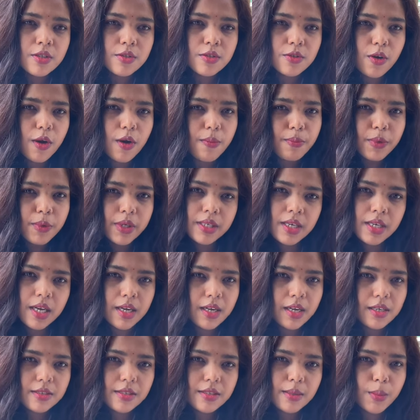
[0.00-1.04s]
సో అప్పుడు
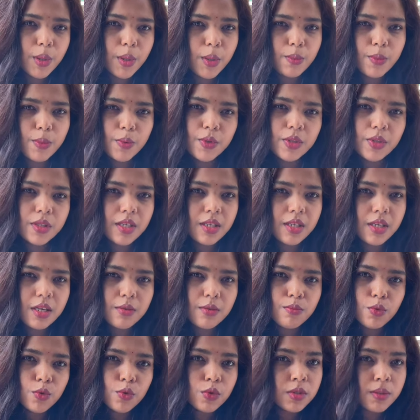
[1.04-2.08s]
నాకు అర్థమైపోయింది
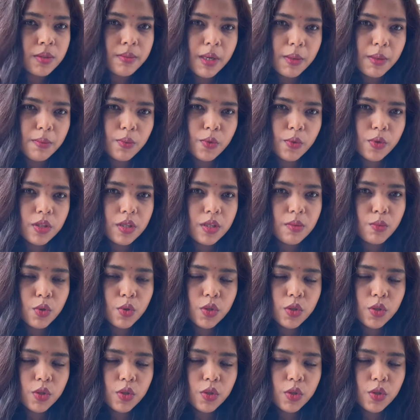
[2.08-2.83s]
నాకు మోసం అయిపోయింది